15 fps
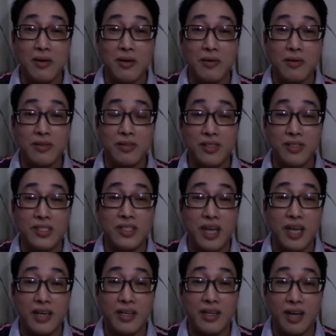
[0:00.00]
自己在。
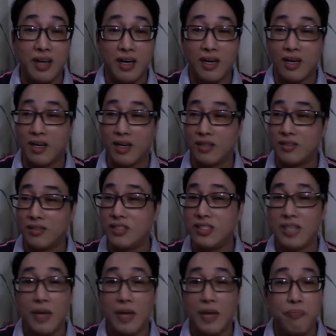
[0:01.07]
啊，
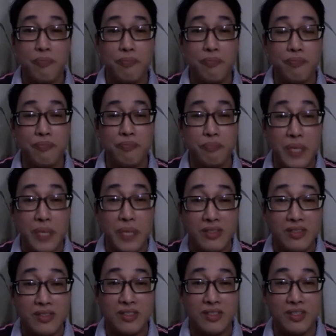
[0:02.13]
自己在逼自
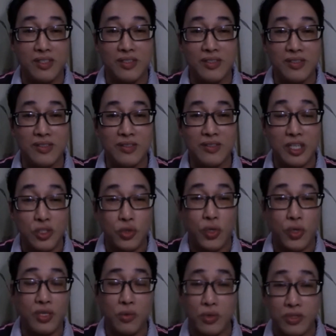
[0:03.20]
己的决
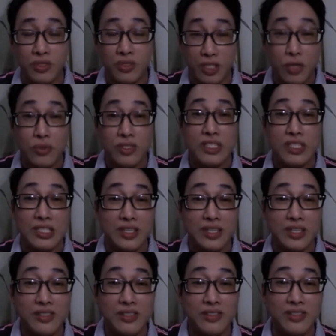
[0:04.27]
定，我只有自己
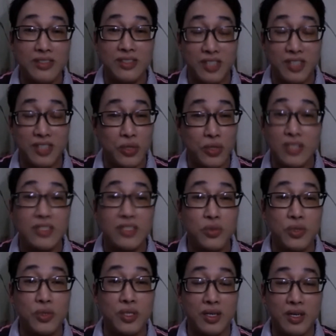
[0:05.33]
相信自己的决定是
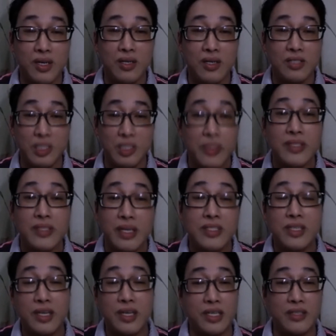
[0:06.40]
对的，基本上是
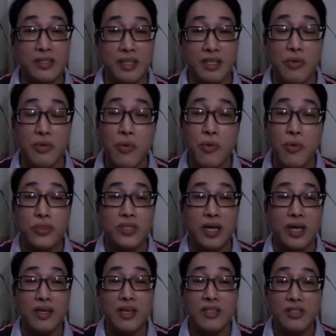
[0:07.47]
可以这样讲。因为我
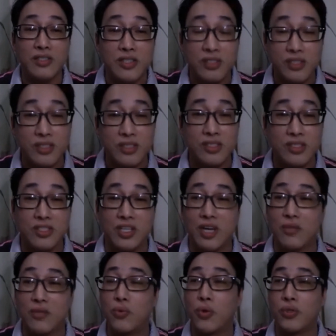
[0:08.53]
在辞职之
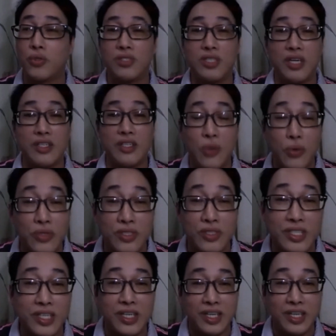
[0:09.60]
前，我跟公
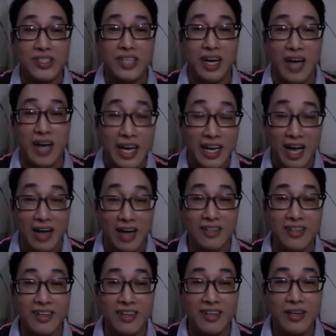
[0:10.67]
司的人讲，爱
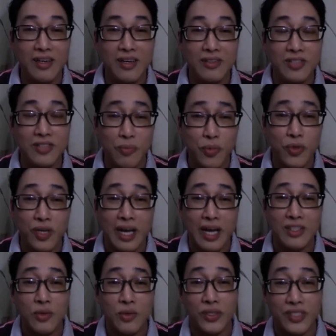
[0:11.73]
康，全部人看着
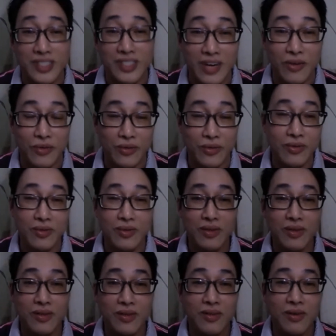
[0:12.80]
我
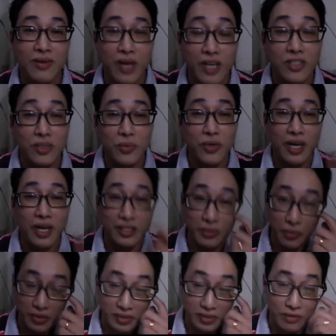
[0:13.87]
笑，OK，全部人看着我
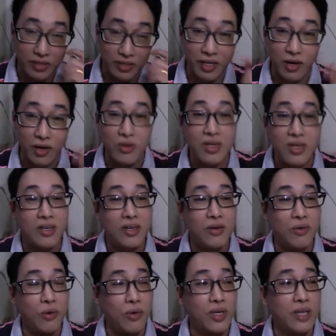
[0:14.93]
笑。然后
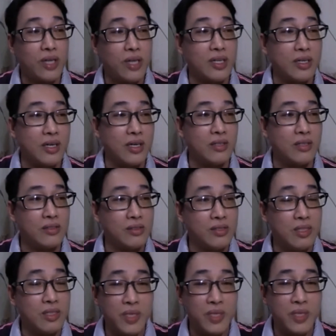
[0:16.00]
我问他讲，诶，
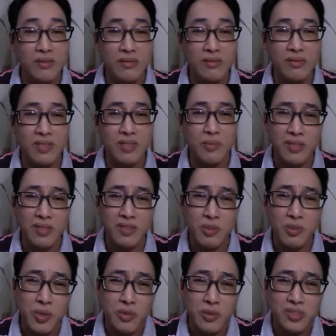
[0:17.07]
你们你
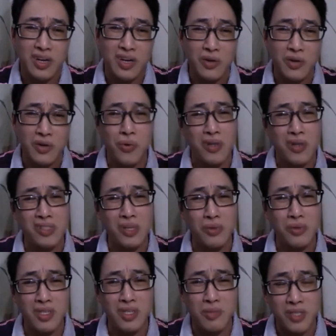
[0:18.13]
们有没有想过啊？
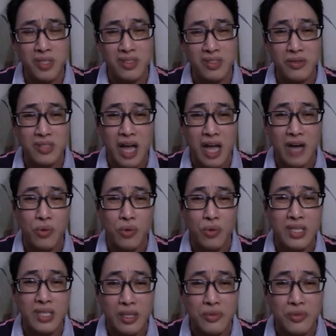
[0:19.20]
到底你们要打工
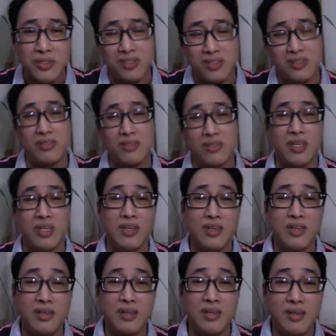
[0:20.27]
要打到几时嘞？
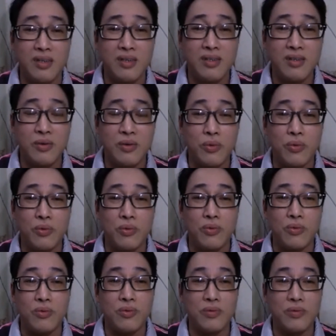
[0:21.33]

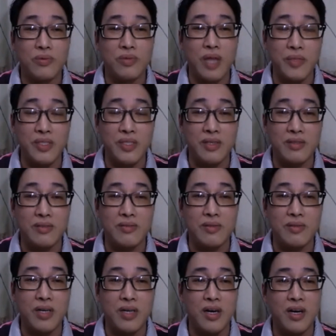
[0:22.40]
他们讲，哎
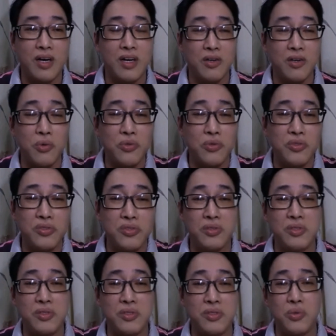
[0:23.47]
呀，公
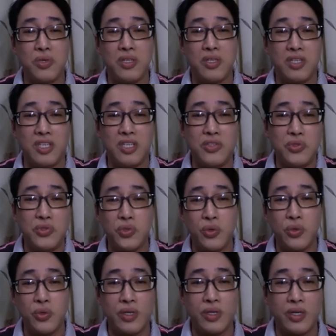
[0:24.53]
司有给你 n
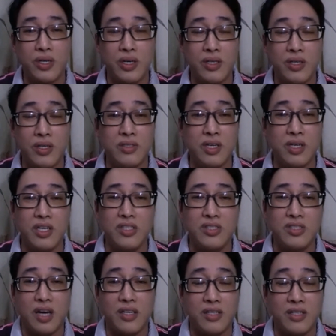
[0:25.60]
c 了，你要一
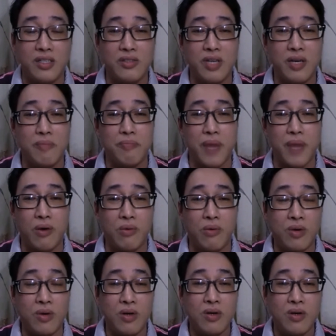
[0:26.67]
家人就可以
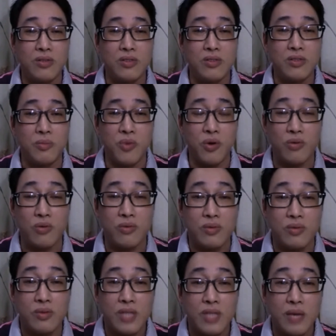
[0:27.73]
保什么？
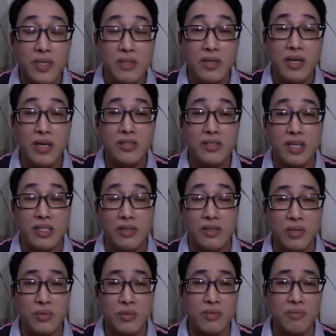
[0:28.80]
他们可以想到
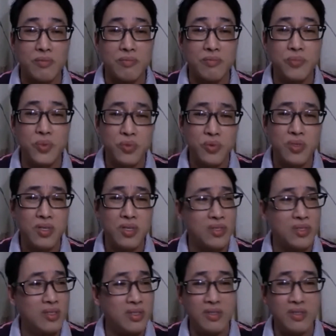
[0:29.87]
这样，我想不对
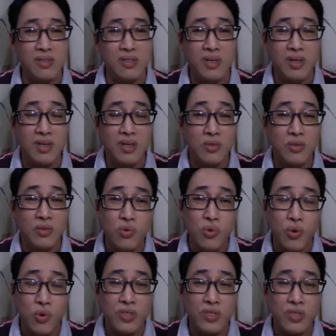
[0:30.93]
嘞，你。如
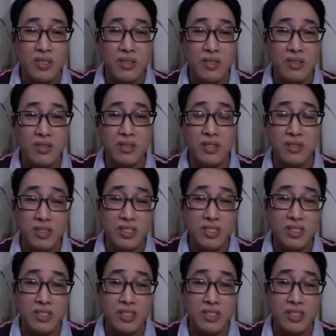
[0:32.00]
果你，你知道